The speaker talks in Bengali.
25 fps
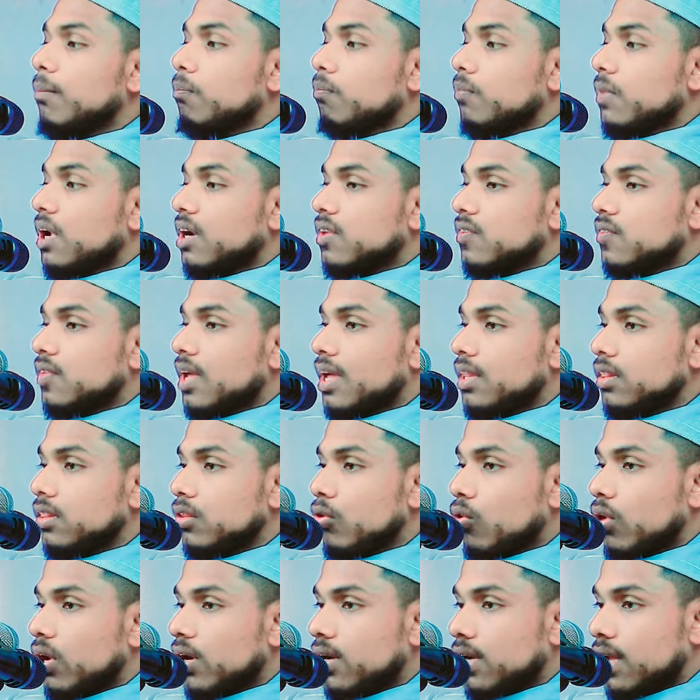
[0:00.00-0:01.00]
আপনার জান
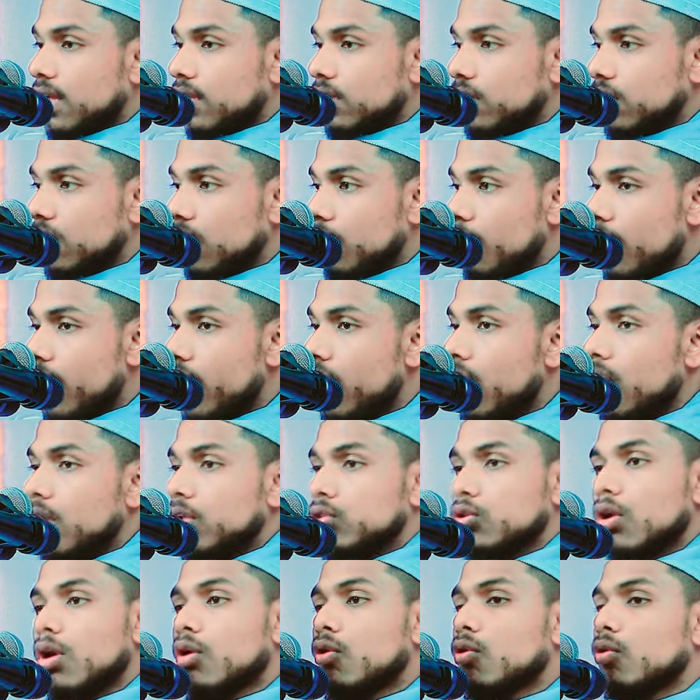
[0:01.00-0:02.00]
ধরে টান দিবে
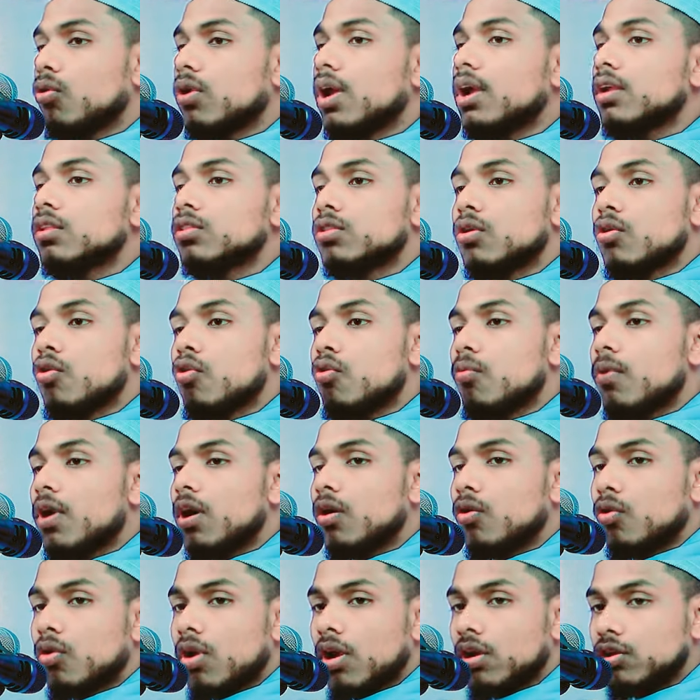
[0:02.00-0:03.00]
তখন আর তৌবা
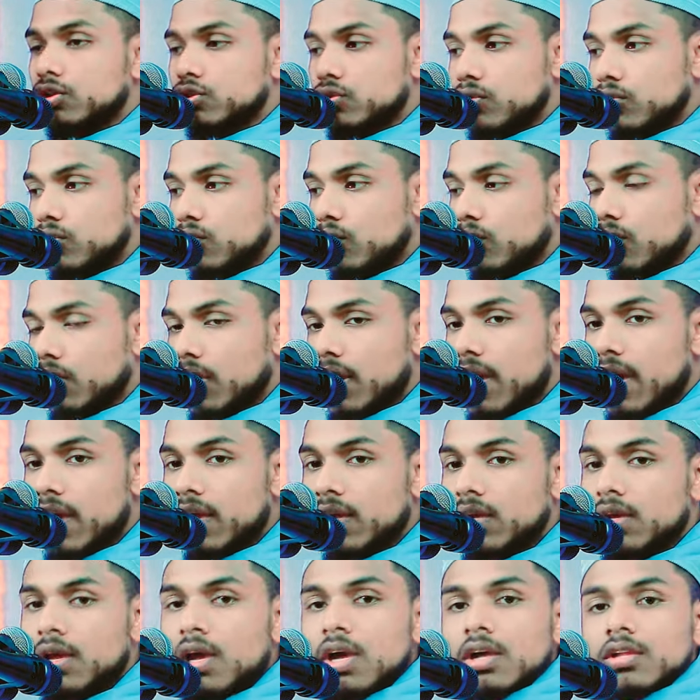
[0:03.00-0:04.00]
করার সুযোগ নাই
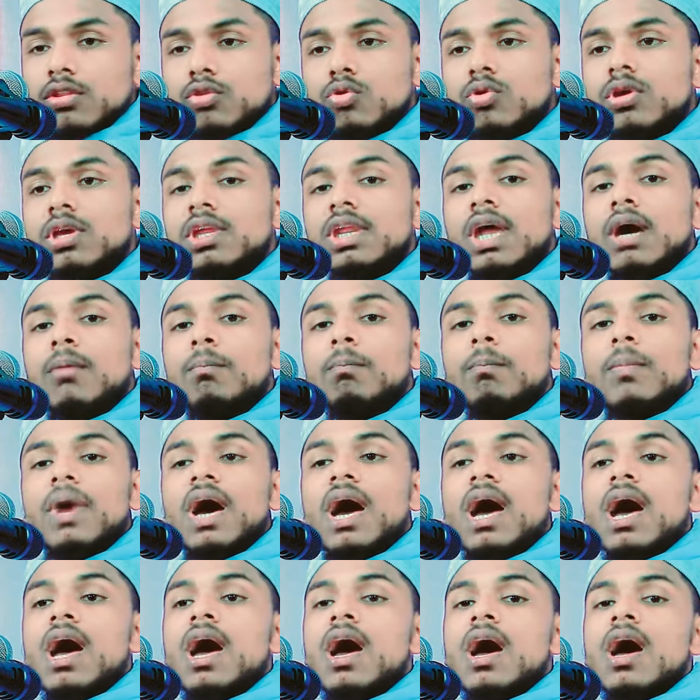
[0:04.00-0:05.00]
দুই
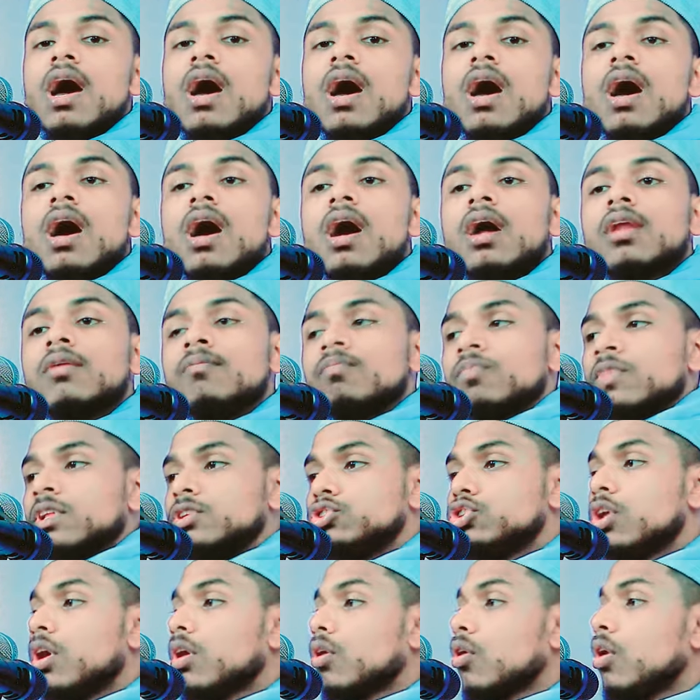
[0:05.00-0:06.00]
নাম্বার
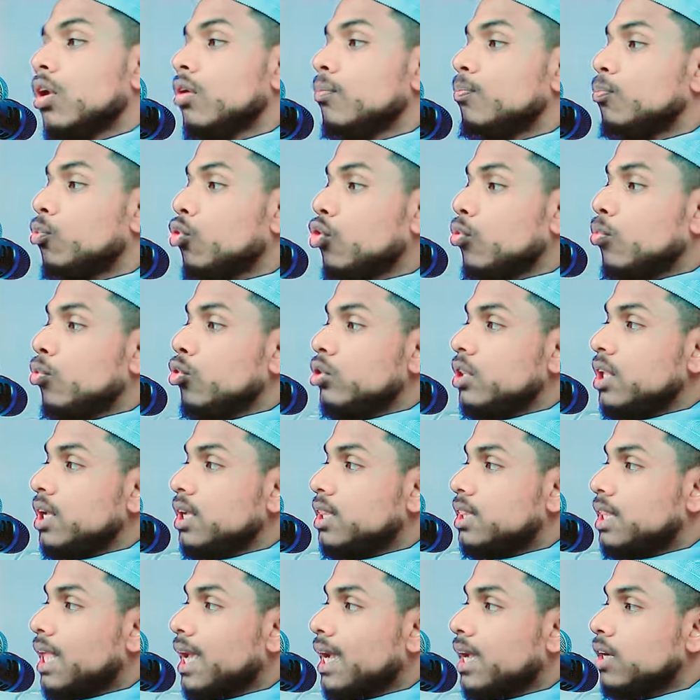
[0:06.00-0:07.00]
যখন পূর্ব দিক
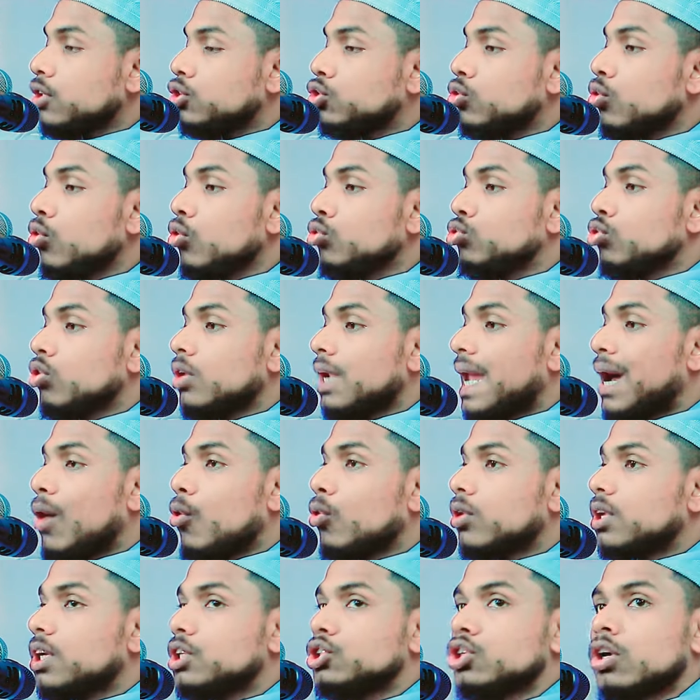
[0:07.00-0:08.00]
থেকে সূর্য না
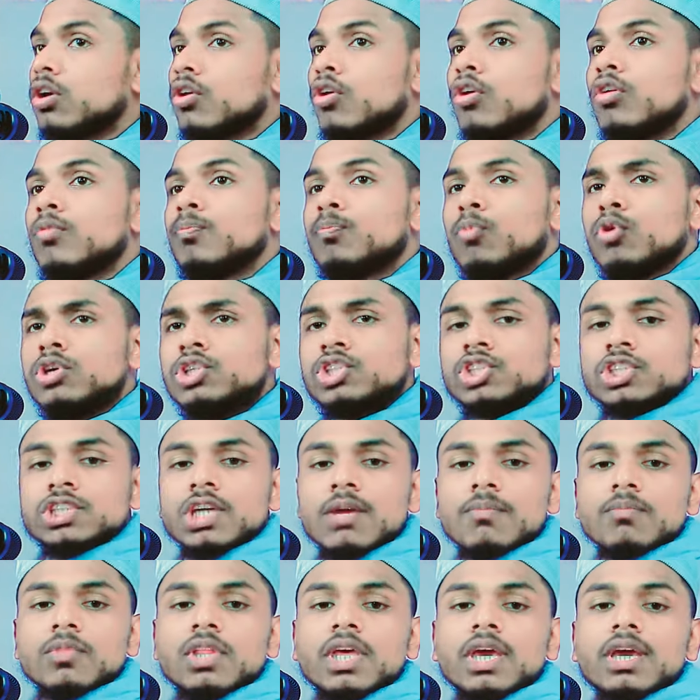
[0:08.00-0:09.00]
ওঠে যখন
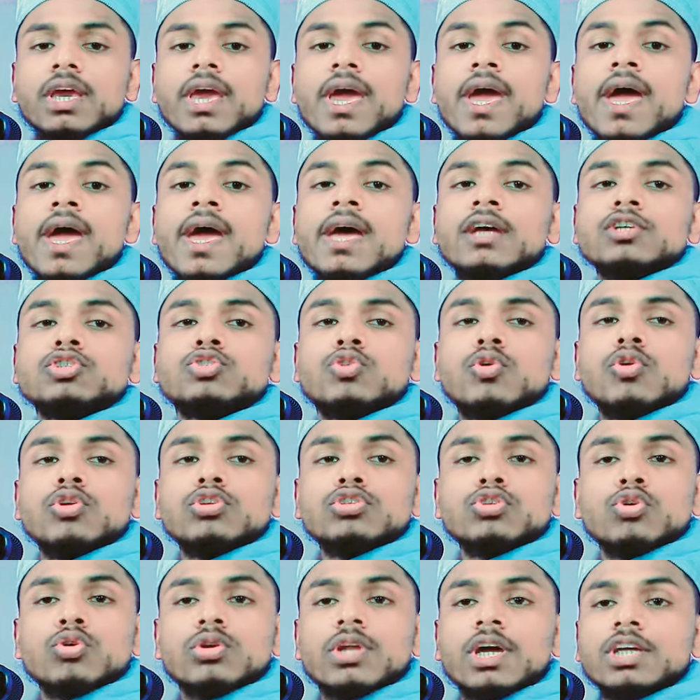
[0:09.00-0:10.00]
পশ্চিম দিকে
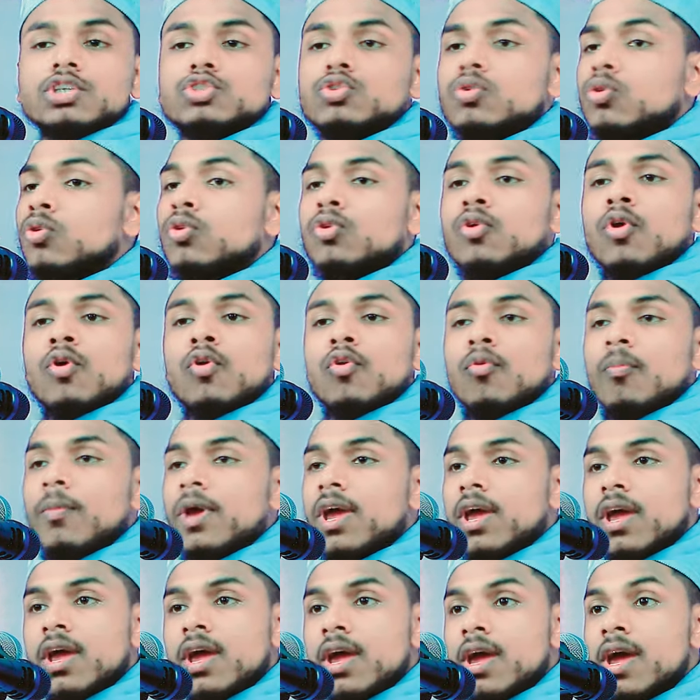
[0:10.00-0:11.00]
সূর্যটা শুরু করবে